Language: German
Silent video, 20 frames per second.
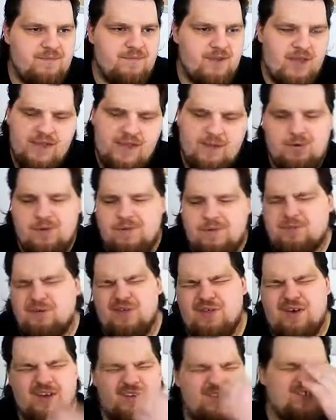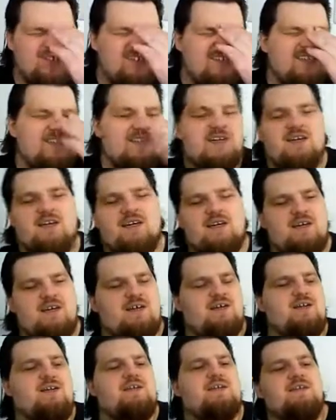Äh, Primal sag ich schon. Hier,
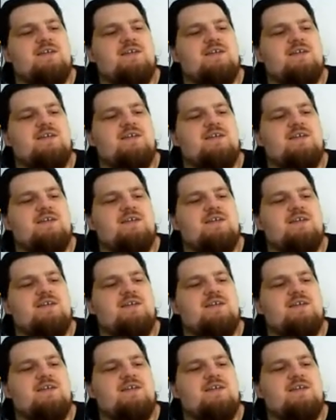äh, äh.